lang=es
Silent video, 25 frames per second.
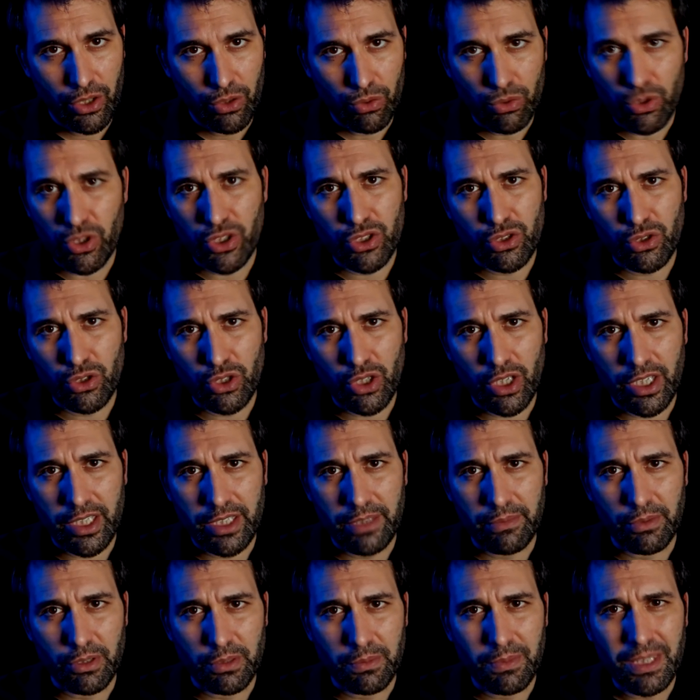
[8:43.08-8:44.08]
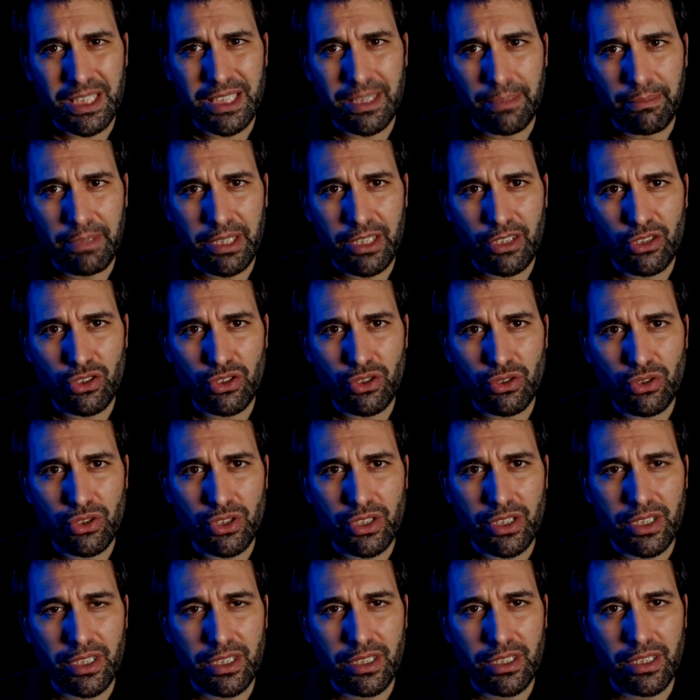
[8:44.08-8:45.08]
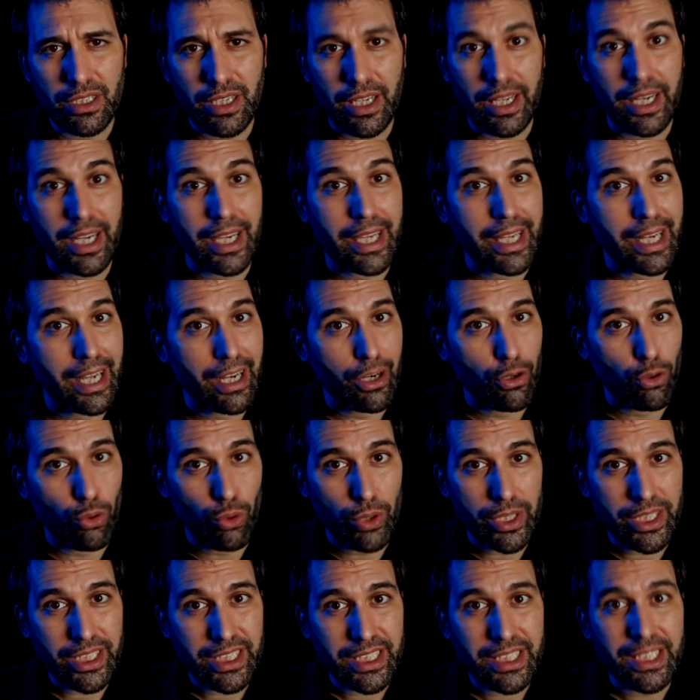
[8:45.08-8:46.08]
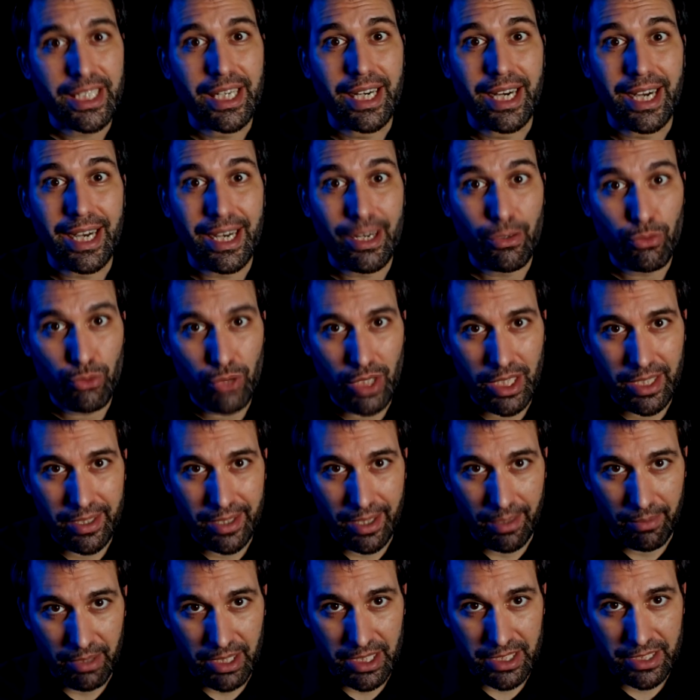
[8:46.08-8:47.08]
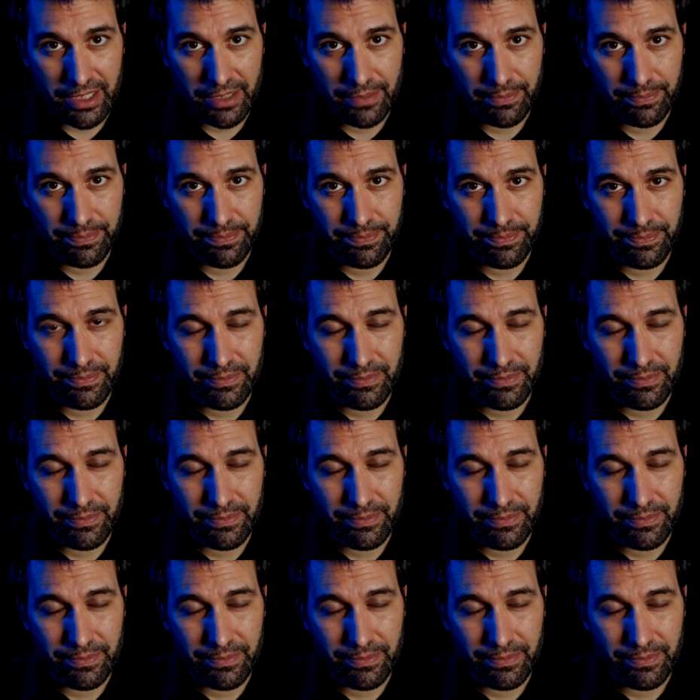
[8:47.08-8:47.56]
Uno de sus objetivos más ambiciosos era crear cohetes reutilizables.